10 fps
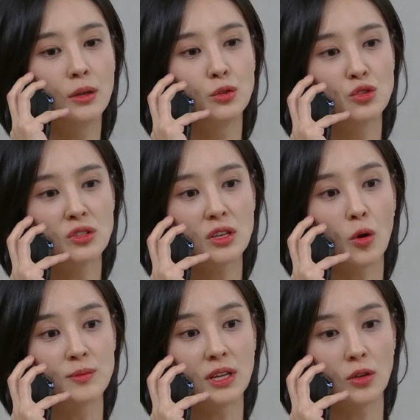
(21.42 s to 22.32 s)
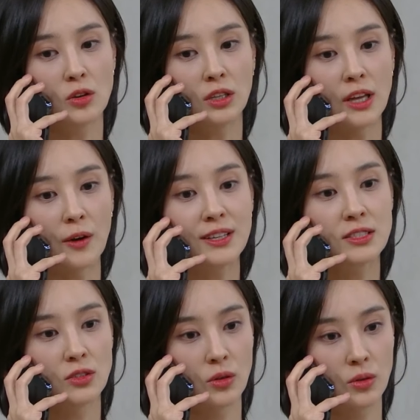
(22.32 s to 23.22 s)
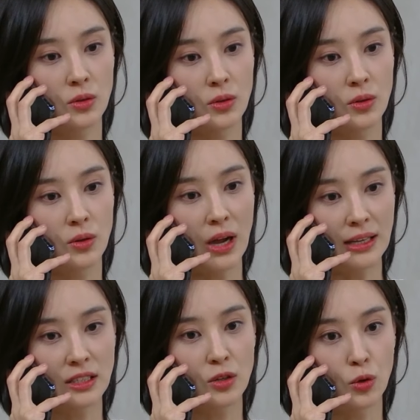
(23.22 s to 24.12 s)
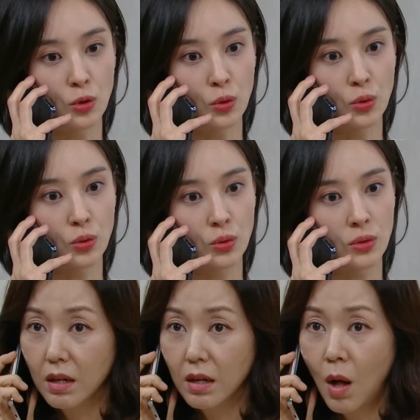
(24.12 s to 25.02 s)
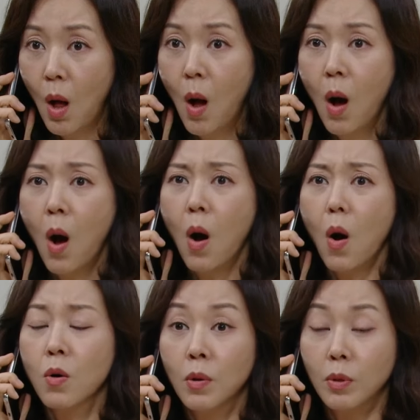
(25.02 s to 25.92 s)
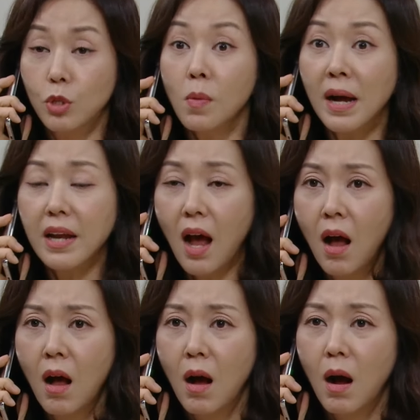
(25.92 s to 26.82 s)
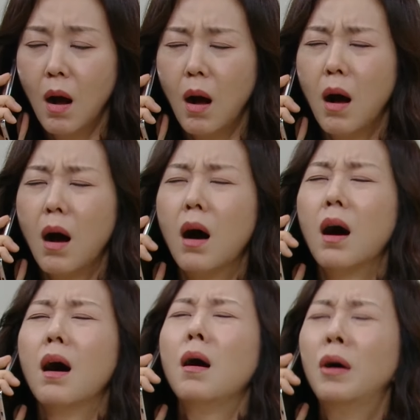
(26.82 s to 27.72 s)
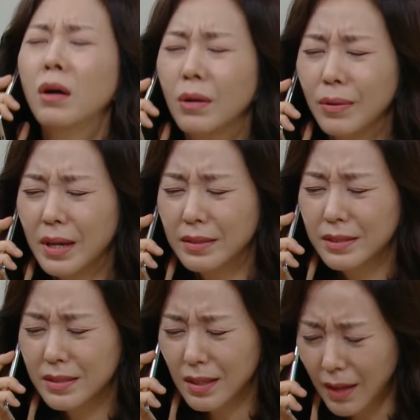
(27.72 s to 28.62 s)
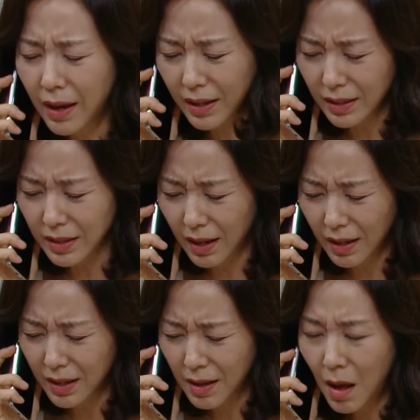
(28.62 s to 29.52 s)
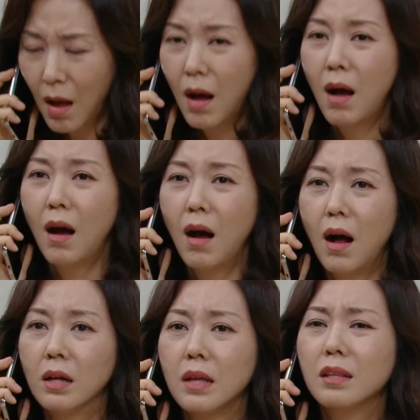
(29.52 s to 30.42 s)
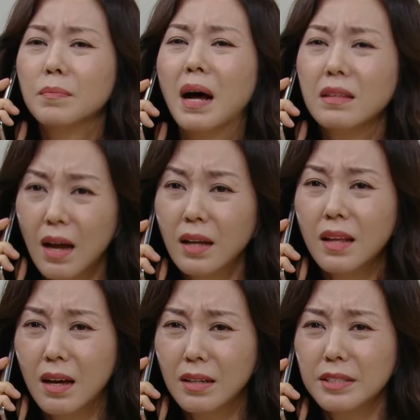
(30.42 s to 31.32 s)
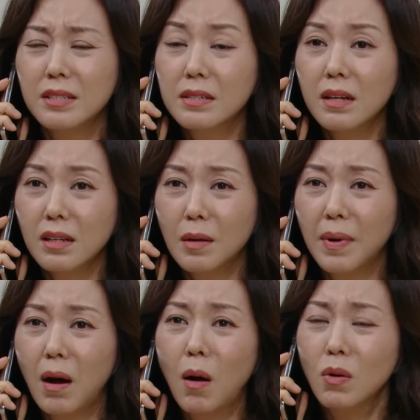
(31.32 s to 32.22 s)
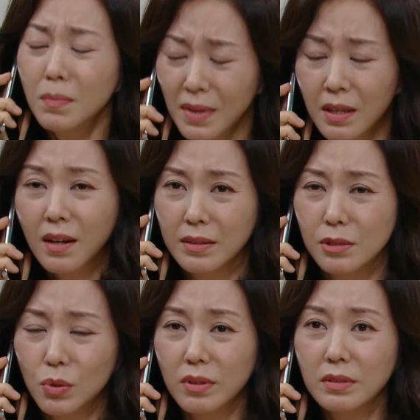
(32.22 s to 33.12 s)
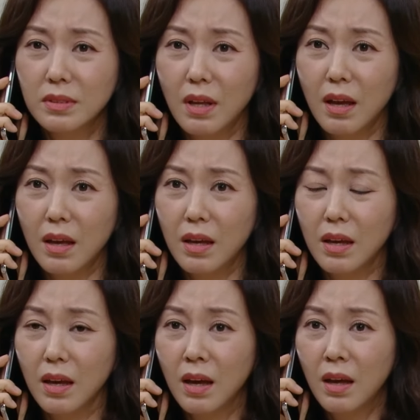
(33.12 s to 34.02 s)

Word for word: 유전자 검사 결과 나왔어. 아닌 걸로. 어, 정말이야? 어, 야 진짜 다행이다. 아, 나는 만에 하나 진짜일까 봐 얼마나 간을 졸였는데.